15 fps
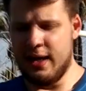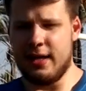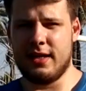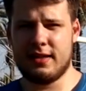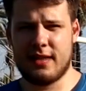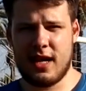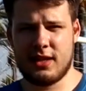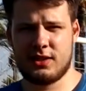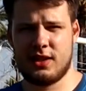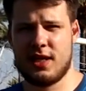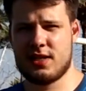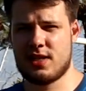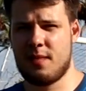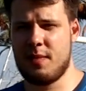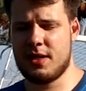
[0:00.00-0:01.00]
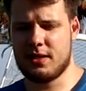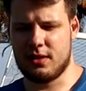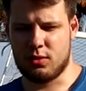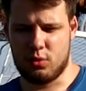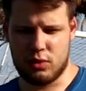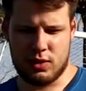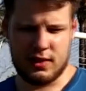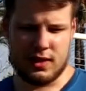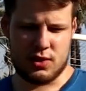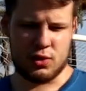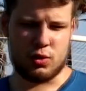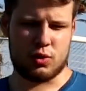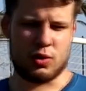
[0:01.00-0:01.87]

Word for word: И также я заметил такую тенденцию,